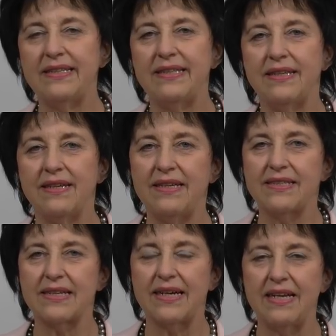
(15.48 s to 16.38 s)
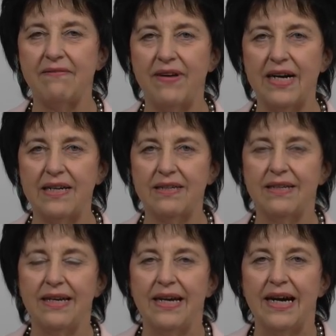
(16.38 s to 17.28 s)
in Israel war,
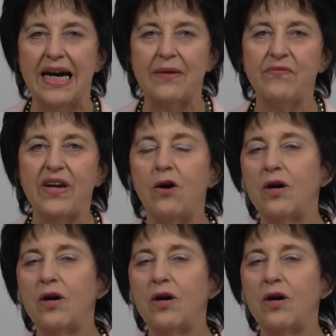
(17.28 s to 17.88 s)
haben wir